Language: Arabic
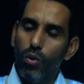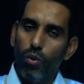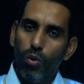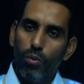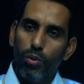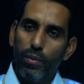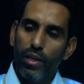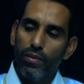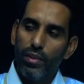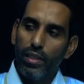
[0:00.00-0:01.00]

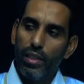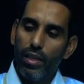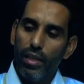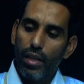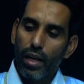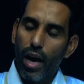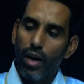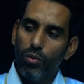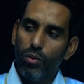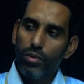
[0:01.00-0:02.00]
وعموما في
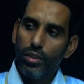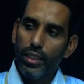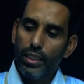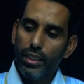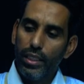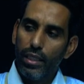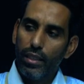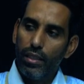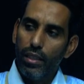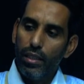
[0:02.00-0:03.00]
القانون يتيح
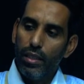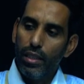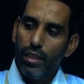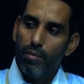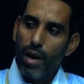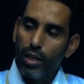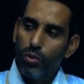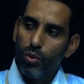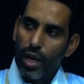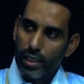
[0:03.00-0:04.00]
ان ما
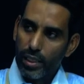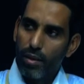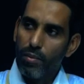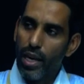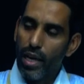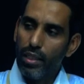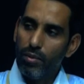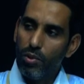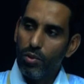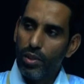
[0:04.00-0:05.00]
دون 10
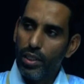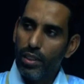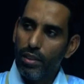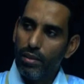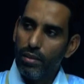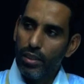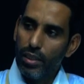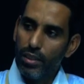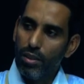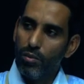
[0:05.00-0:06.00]
ملايين من لوقيه
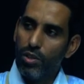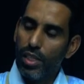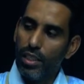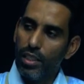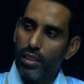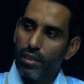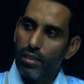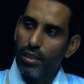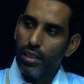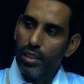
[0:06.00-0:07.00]
يقد المسير
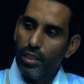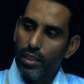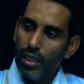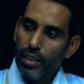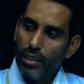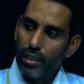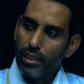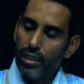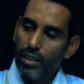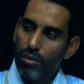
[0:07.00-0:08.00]

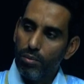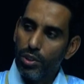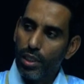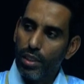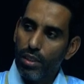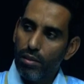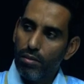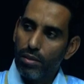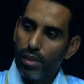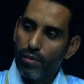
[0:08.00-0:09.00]
يعطيه بشكل
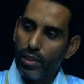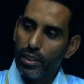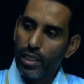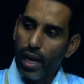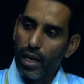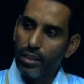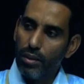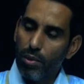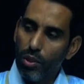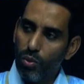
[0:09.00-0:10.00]
صفقة
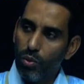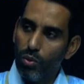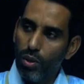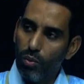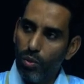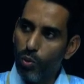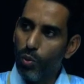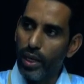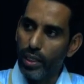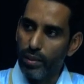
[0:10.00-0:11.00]
تراضي بينه هو
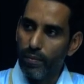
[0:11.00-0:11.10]
والمورد